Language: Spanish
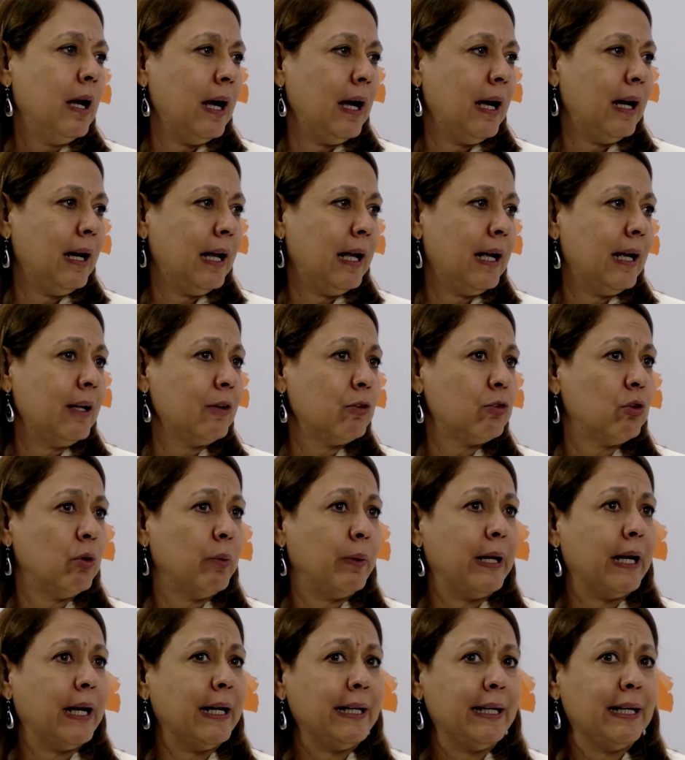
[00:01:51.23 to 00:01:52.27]
a la
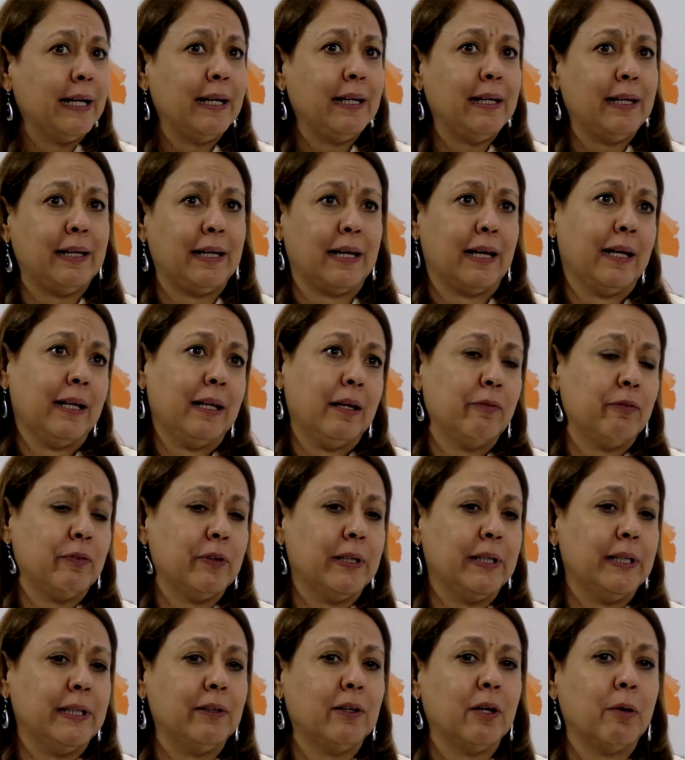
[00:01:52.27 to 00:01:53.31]
soberanía y que
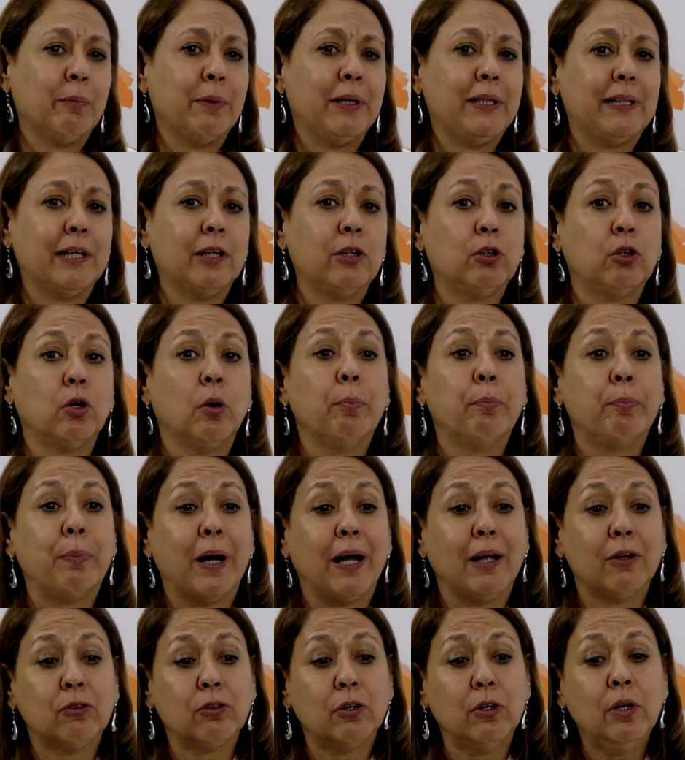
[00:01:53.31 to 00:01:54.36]
definitivamente estos
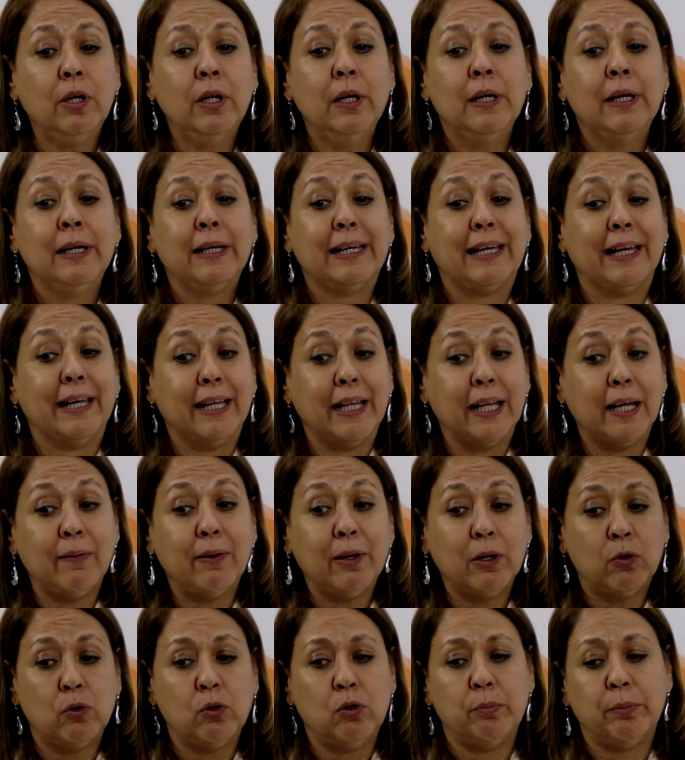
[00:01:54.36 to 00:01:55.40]
pasos que
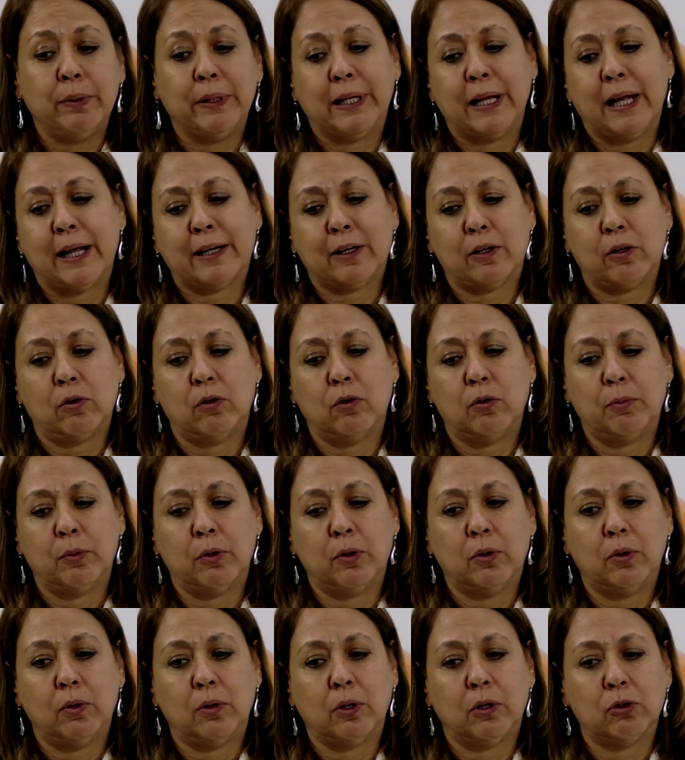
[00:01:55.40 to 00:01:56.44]
deben culminar,
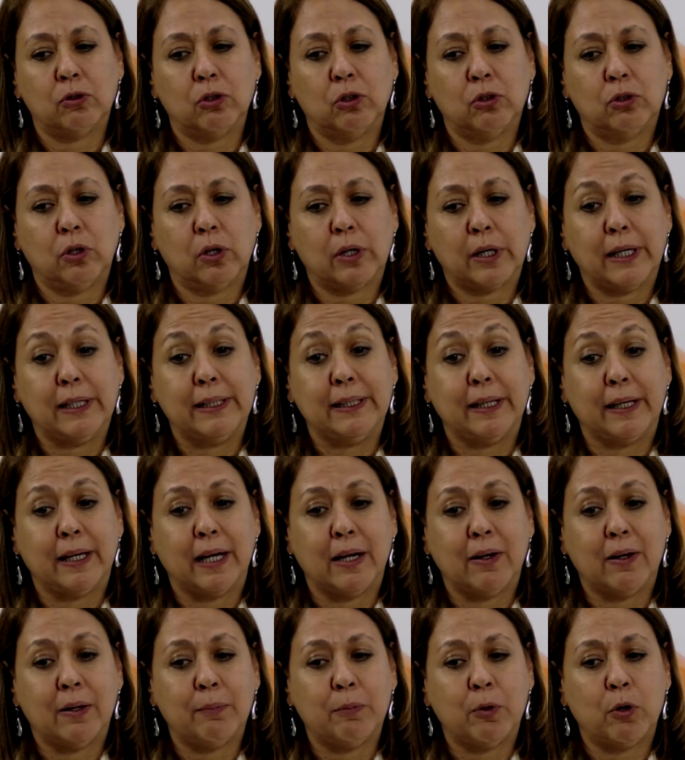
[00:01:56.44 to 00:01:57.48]
como nosotros
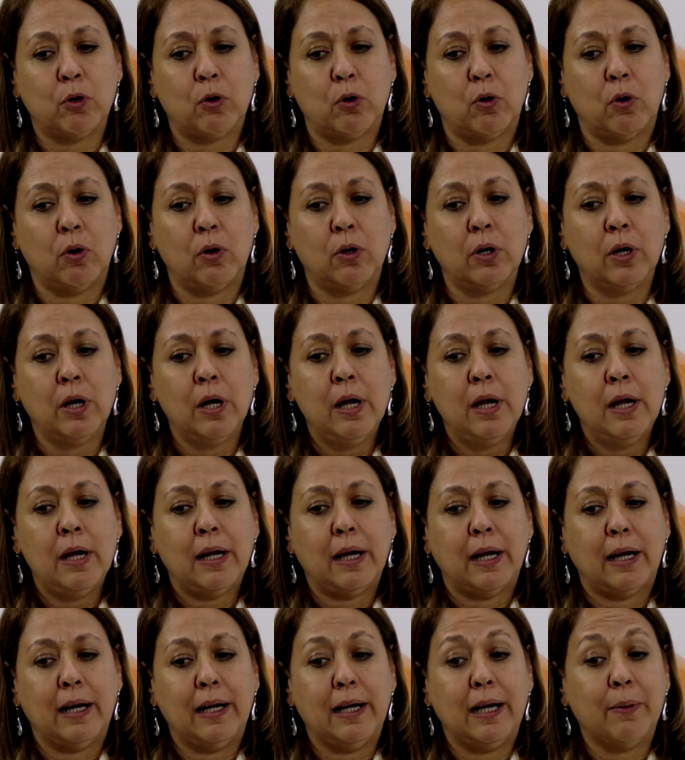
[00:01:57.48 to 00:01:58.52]
reiterábamos, con
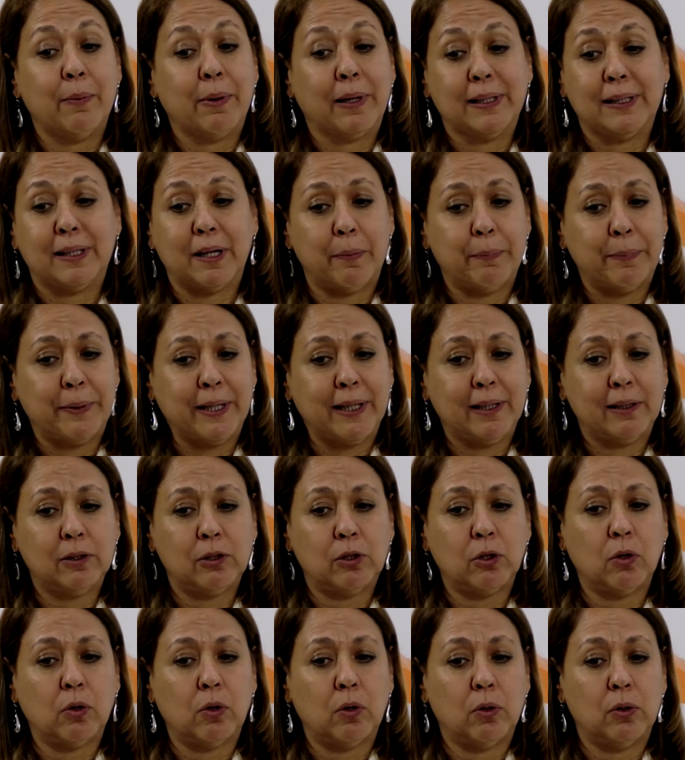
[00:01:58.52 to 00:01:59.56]
el
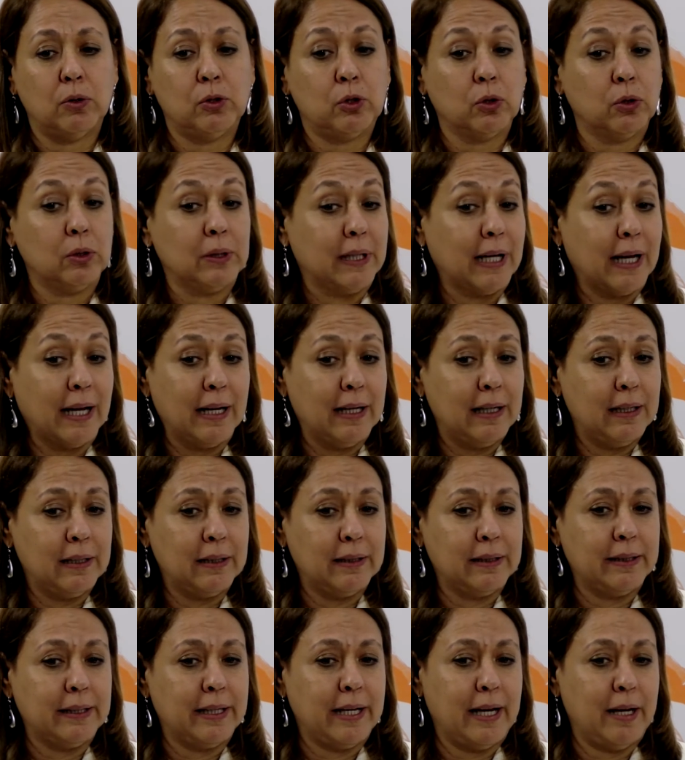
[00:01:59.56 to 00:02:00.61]
levantamiento
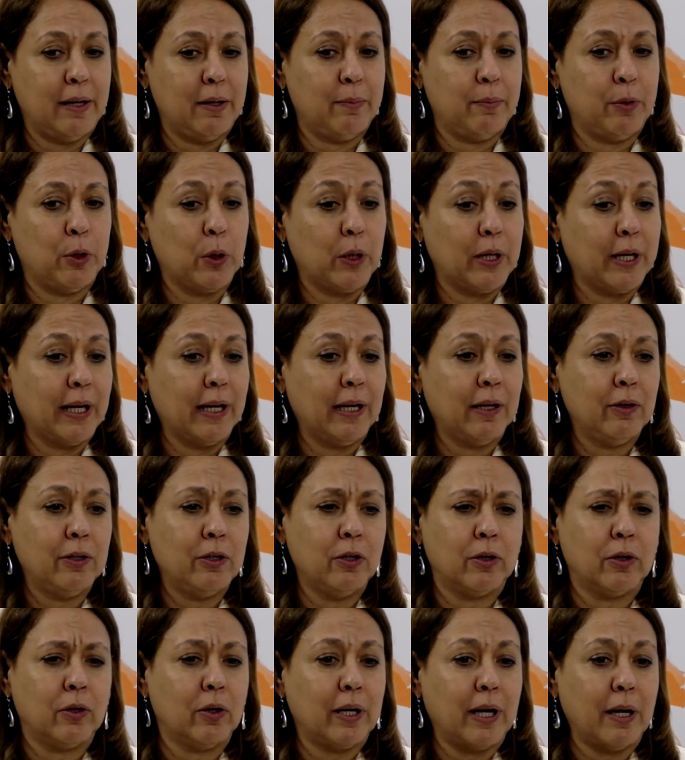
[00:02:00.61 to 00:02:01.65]
total del bloqueo.
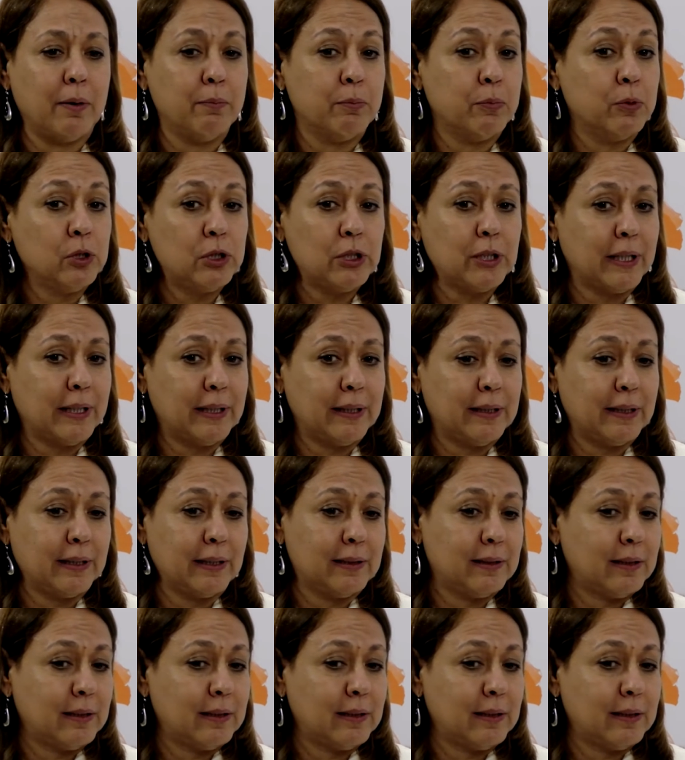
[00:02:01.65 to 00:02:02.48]
Yo creo que hay mucha gente en